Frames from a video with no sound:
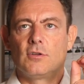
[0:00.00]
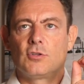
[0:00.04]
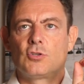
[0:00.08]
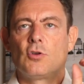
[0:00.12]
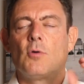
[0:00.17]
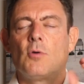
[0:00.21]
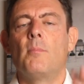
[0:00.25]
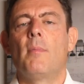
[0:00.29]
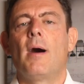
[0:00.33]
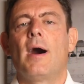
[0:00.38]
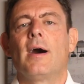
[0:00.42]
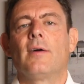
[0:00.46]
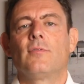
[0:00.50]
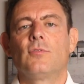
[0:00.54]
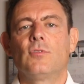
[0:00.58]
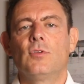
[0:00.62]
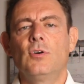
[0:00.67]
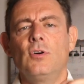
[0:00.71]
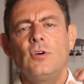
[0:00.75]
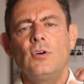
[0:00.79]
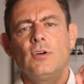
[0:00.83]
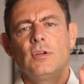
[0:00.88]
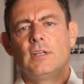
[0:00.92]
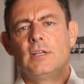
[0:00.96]

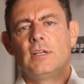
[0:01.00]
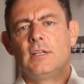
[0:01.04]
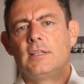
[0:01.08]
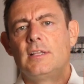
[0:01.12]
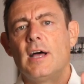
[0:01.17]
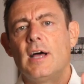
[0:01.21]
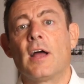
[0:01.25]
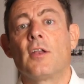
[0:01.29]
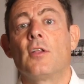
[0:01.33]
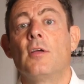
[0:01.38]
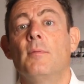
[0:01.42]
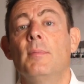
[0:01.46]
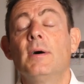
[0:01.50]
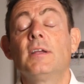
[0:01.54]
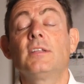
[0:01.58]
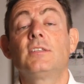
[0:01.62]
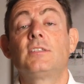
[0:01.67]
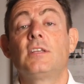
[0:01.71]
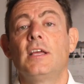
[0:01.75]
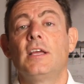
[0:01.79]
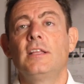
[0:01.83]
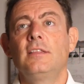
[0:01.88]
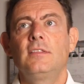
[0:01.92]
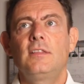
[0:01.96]
sommando il danno
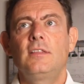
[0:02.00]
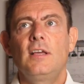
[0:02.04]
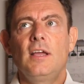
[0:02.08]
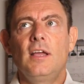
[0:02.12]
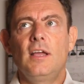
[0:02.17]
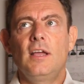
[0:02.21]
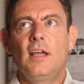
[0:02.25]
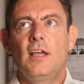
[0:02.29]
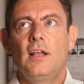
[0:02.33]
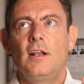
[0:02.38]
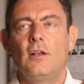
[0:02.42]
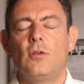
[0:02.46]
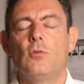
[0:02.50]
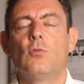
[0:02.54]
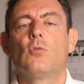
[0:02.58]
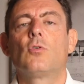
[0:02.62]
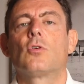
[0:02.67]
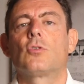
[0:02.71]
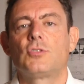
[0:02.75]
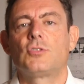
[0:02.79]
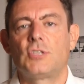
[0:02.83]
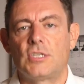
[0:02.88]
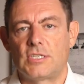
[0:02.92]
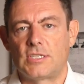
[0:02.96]
emergente e il
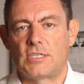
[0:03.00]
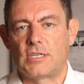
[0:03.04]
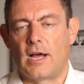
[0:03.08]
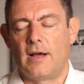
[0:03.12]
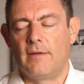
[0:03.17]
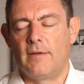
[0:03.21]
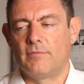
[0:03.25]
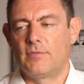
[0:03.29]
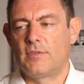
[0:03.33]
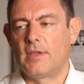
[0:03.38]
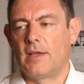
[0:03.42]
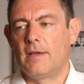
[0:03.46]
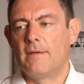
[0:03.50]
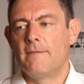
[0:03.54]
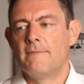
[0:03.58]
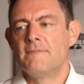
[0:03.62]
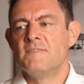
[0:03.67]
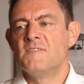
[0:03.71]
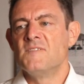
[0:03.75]
lucro cessante.